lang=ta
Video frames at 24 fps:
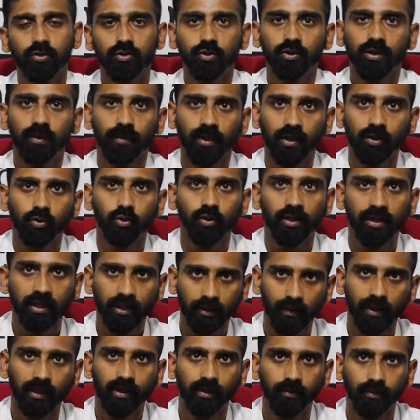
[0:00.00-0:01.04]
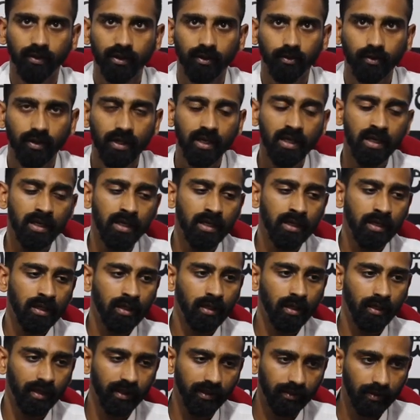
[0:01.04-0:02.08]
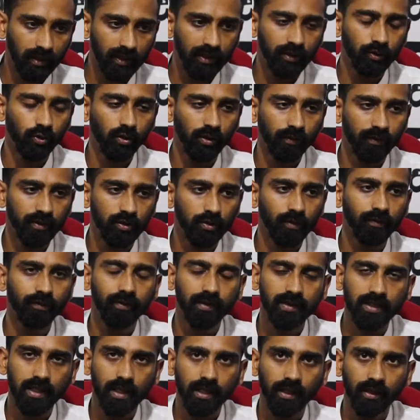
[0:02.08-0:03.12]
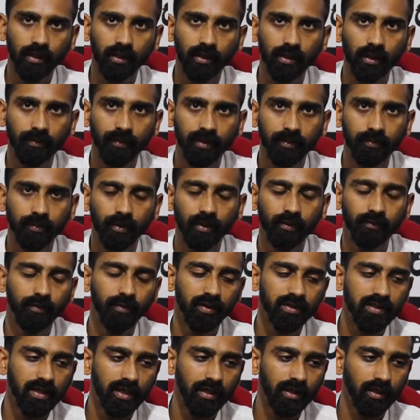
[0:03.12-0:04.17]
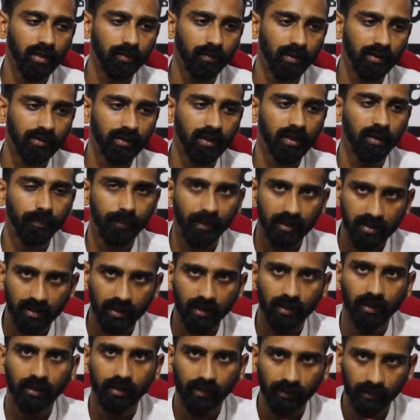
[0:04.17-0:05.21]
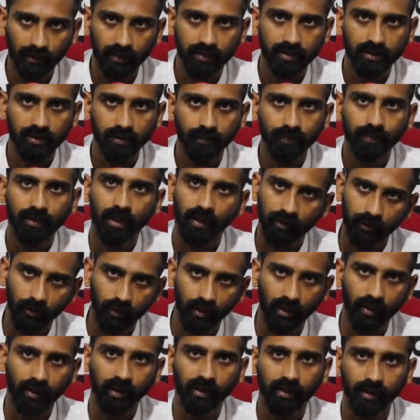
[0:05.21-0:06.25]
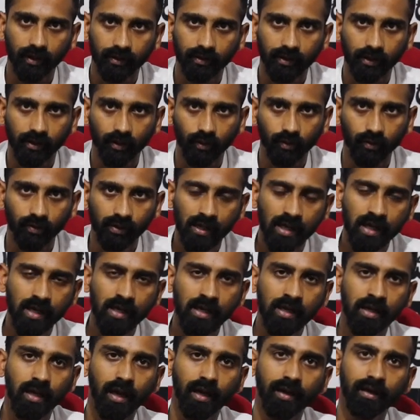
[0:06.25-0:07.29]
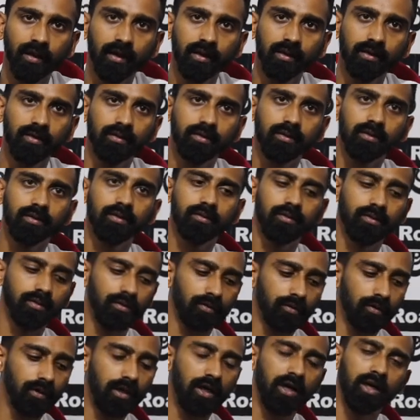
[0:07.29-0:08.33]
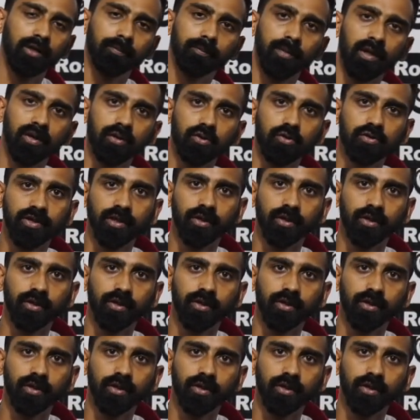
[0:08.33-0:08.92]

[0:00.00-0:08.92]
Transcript: சுத்தமான குடிநீர் வழங்க முடியும் ஆனால் இதில் இன்னொரு விஷயம் விவசாயிகள் அமைப்பு விவசாயிகள் மத்தியில் பிரச்சனைகள் இருந்துச்சு அதையும் நாங்கள் ஏற்றுக்கிறோம் ஆனால் ஆர்ப்பாட்டம்